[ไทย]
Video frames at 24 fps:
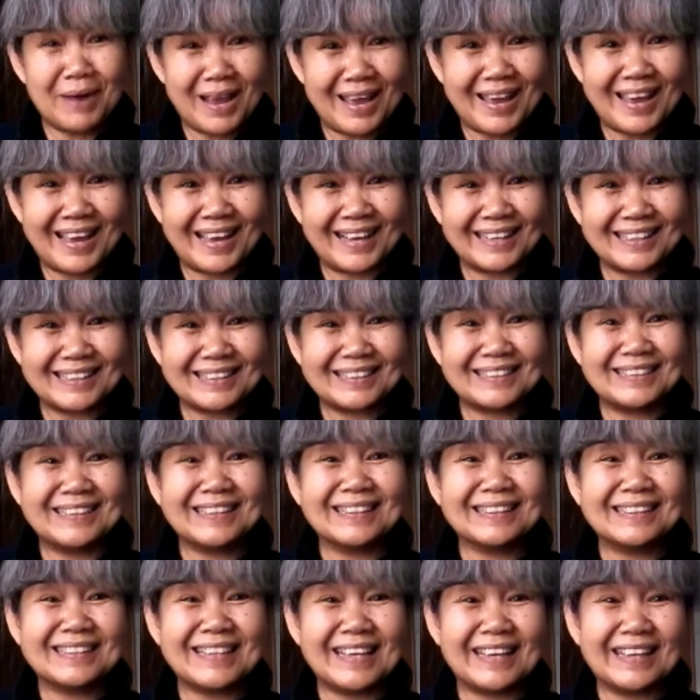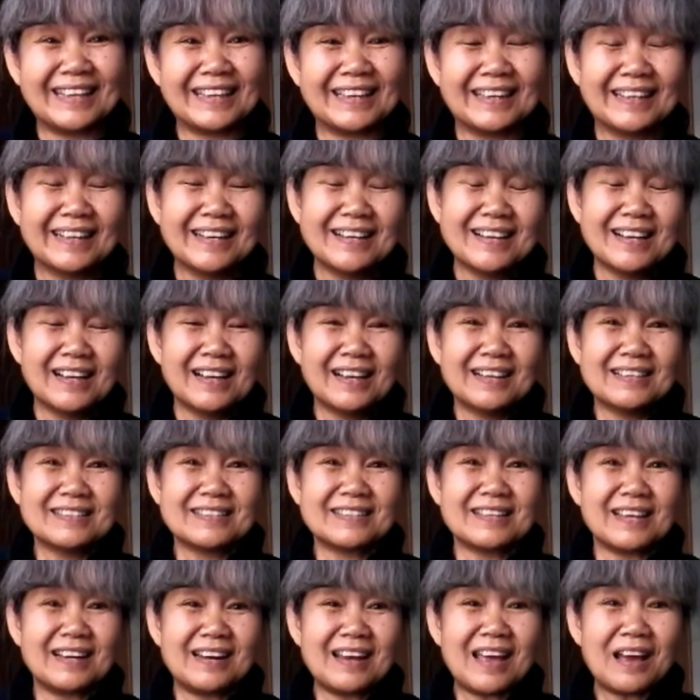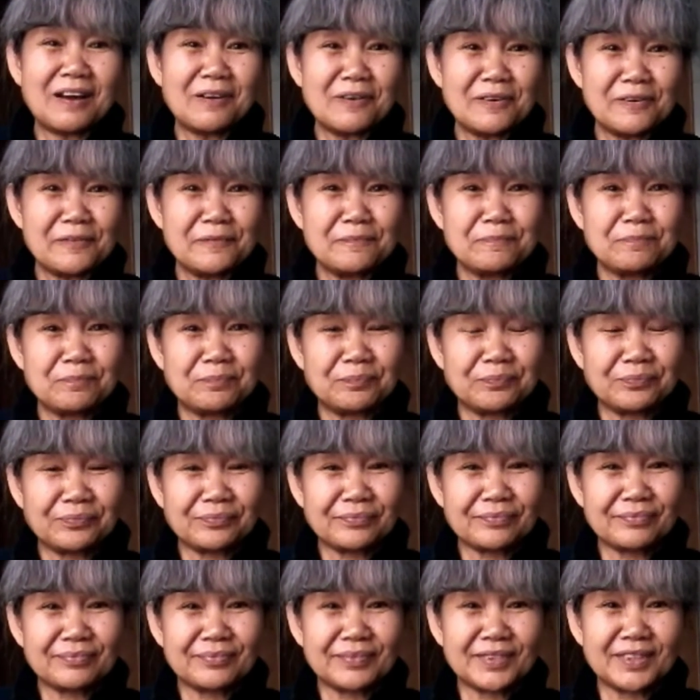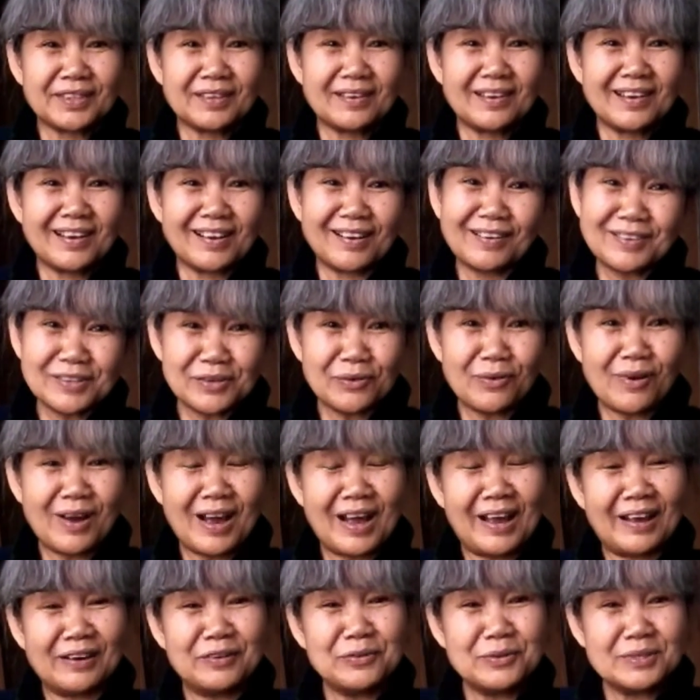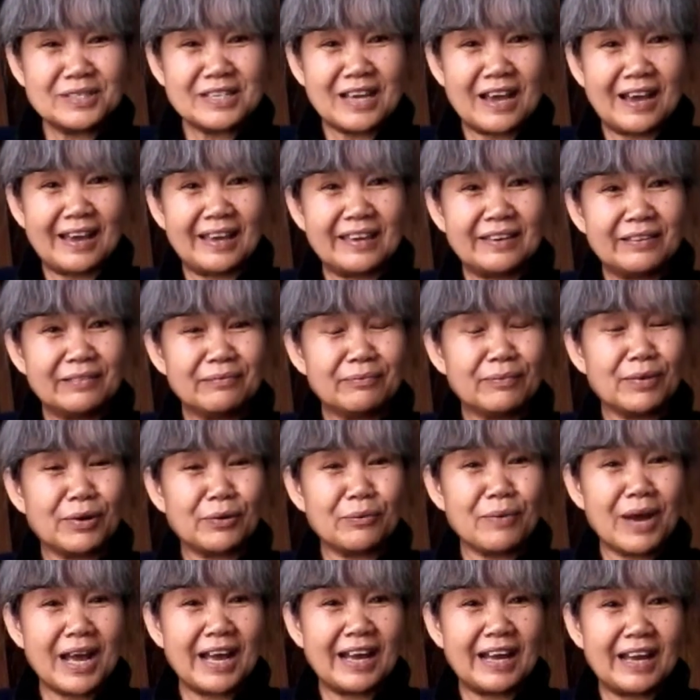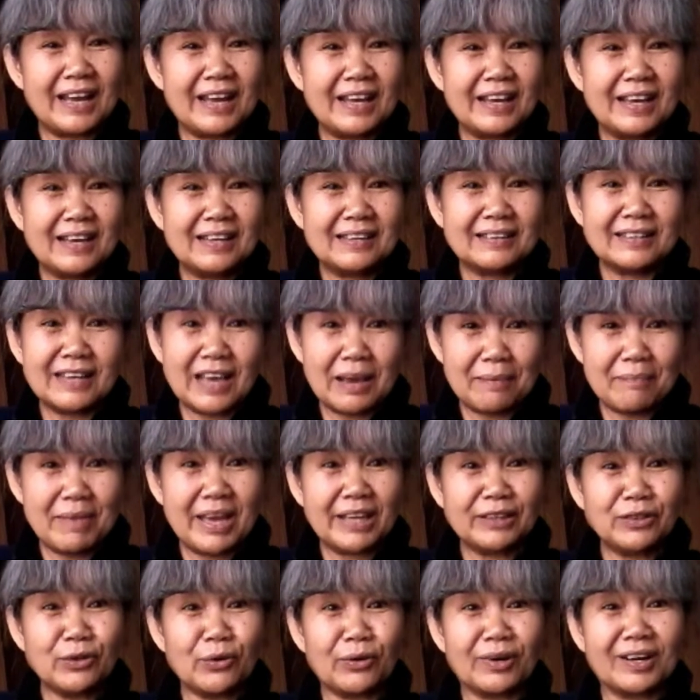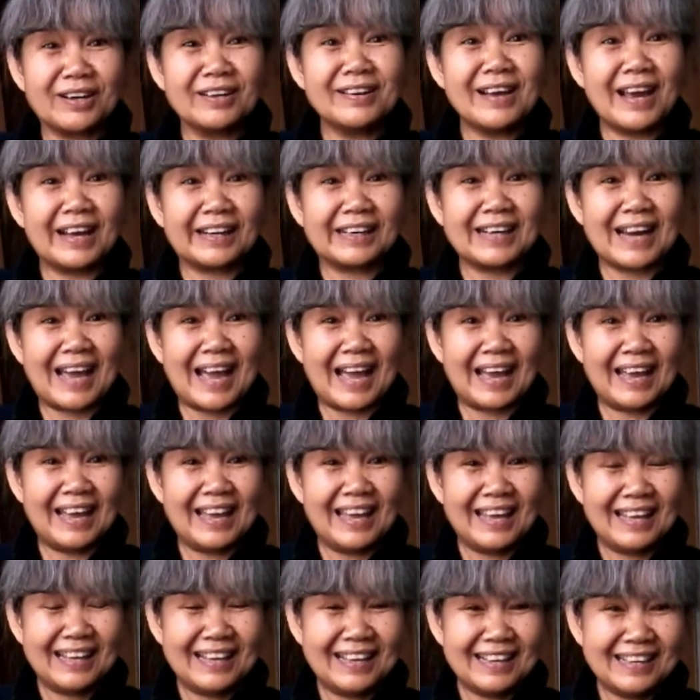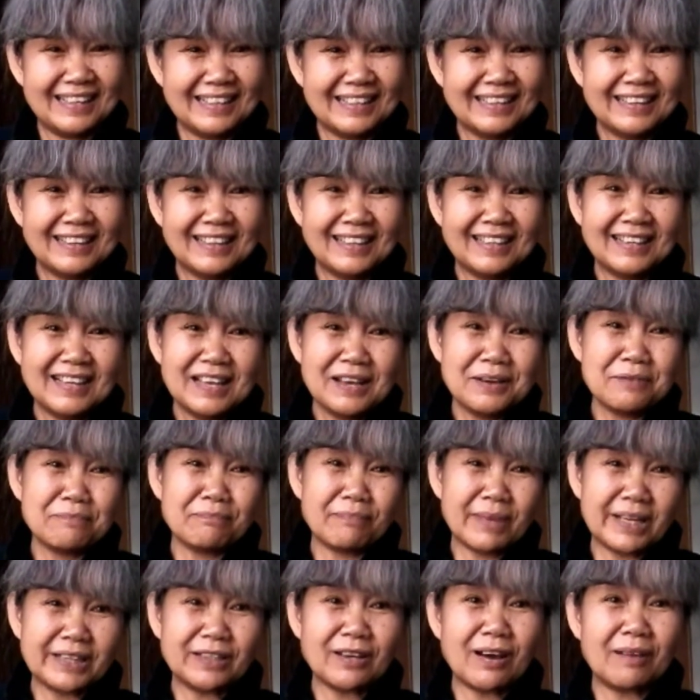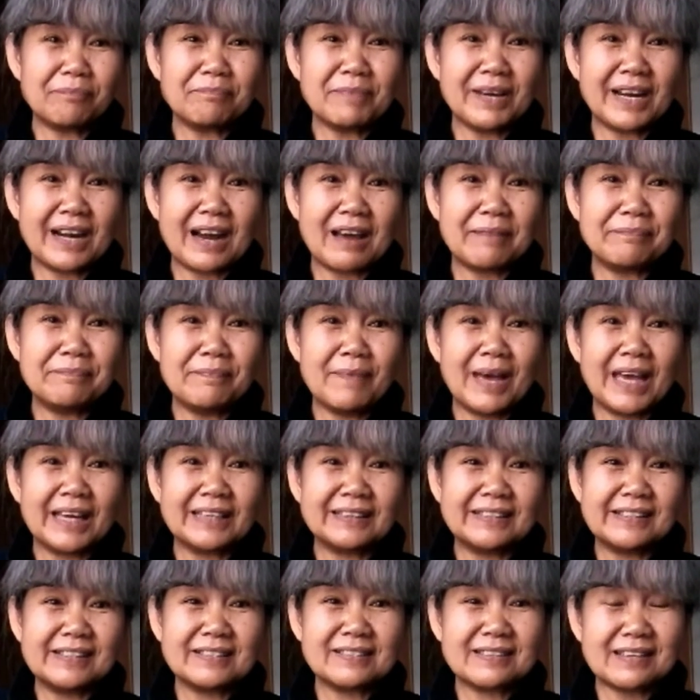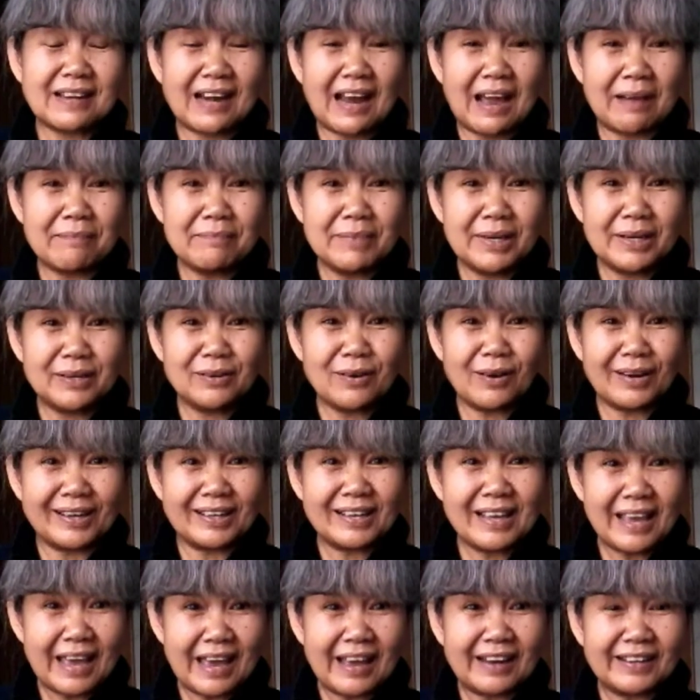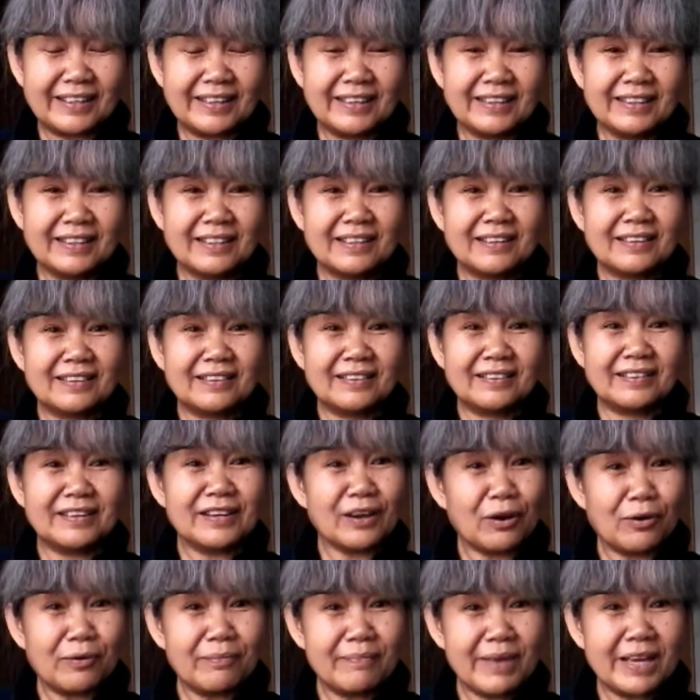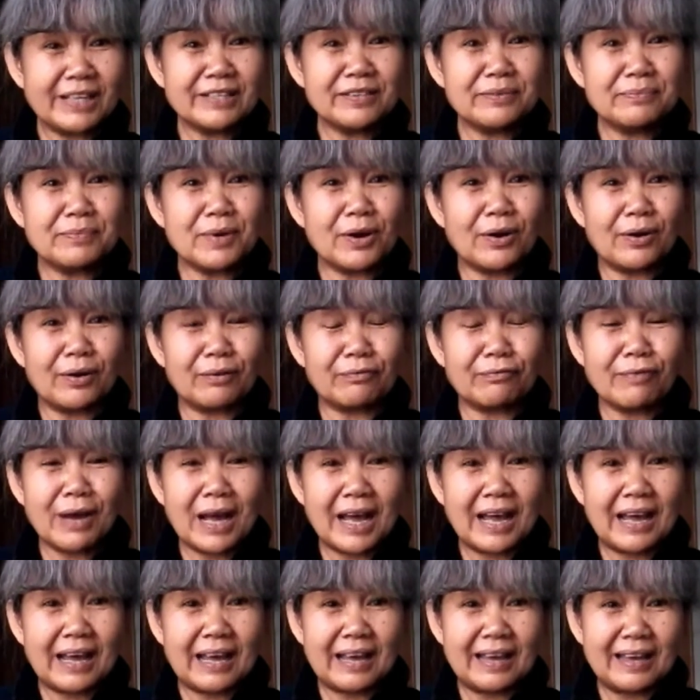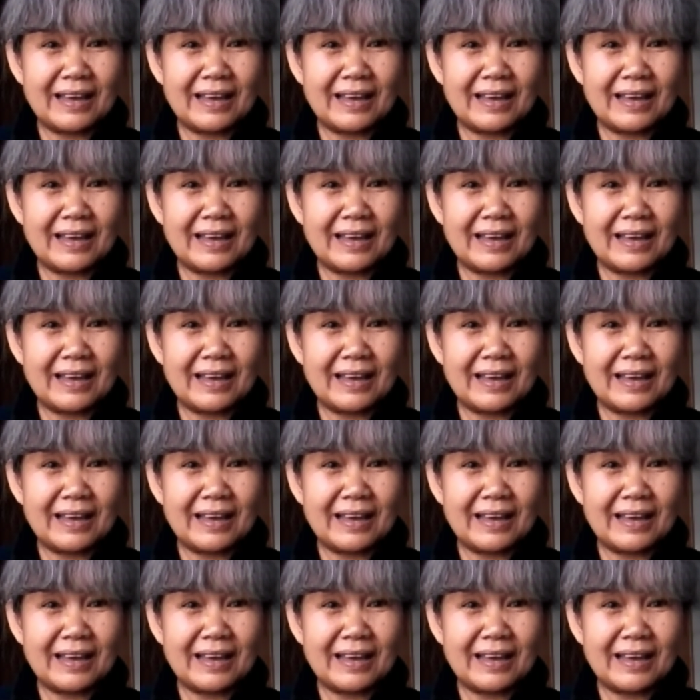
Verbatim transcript: แปลกจริง ๆ เสร็จแล้วโทรหาลูกชายบอกว่าเนี่ยแม่ตกเครื่องนะ ไม่ต้องไปรับแม่ที่สนามบินขอนแก่น เดี๋ยวแม่จะบอกว่า